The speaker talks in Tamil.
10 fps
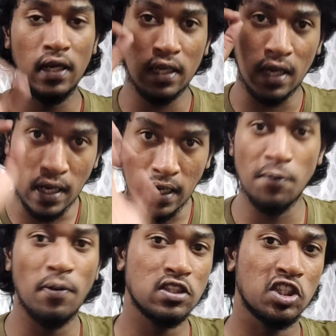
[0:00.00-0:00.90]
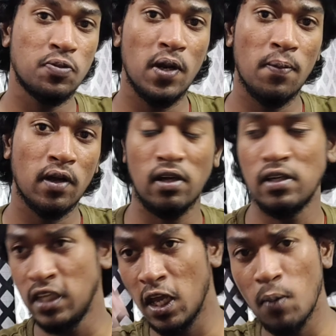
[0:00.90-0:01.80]
நெவர் தான் நீங்கள் எங்கே நீங்கள் போய் சர்ச் பண்ணி
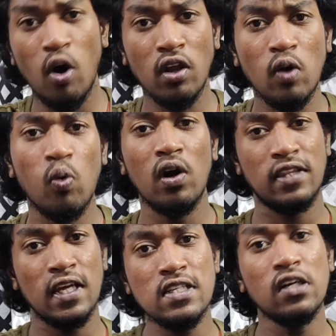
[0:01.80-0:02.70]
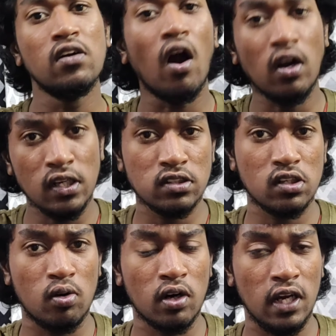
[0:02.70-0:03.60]
பார்த்தாலும் சரி மோர் தென் உங்களுக்கு தெரிஞ்ச
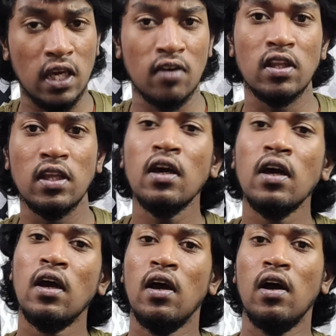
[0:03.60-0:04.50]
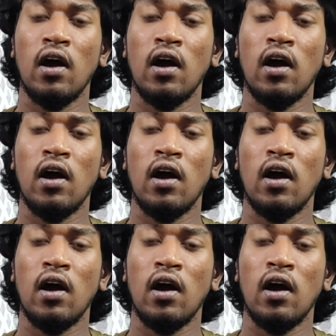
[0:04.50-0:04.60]
டாக்டர்ஸோட கூட நீங்கள் வந்து